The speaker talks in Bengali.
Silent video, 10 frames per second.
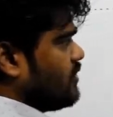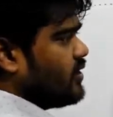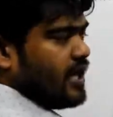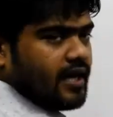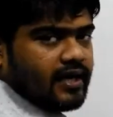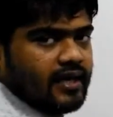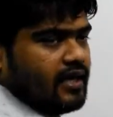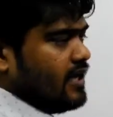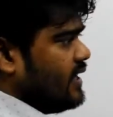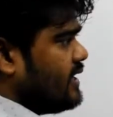ওকে
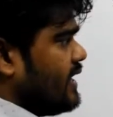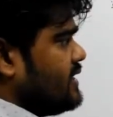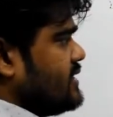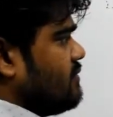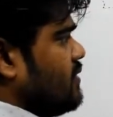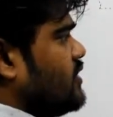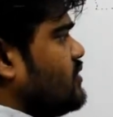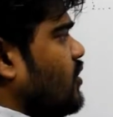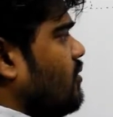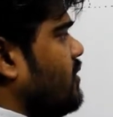এটা আন্টি যেভাবে
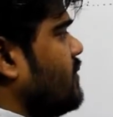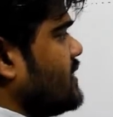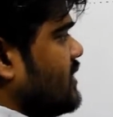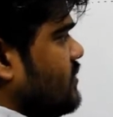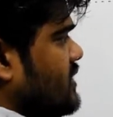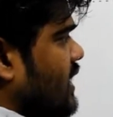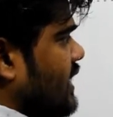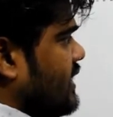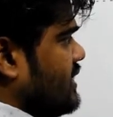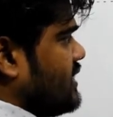বলছিল ওভাবে বাজার করছিল
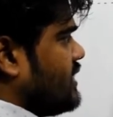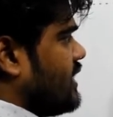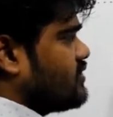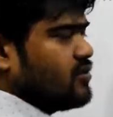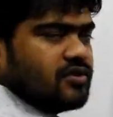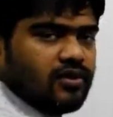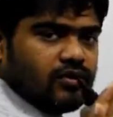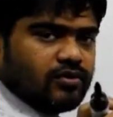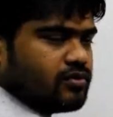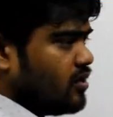আঙ্কেলের সাথে একজন ছিল
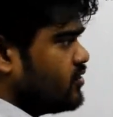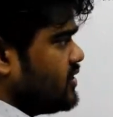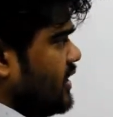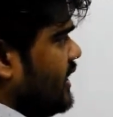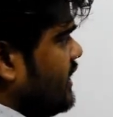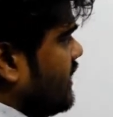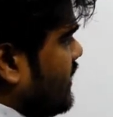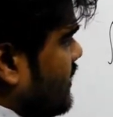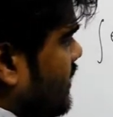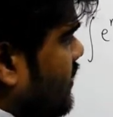কোনো সমস্যা নাই
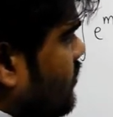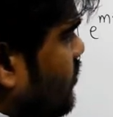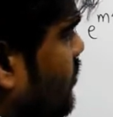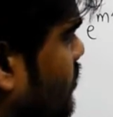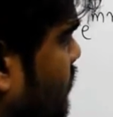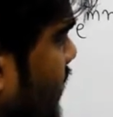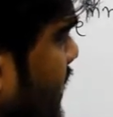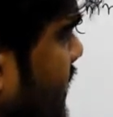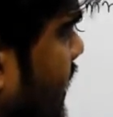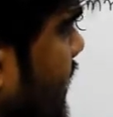কিন্তু
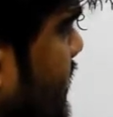বাজারের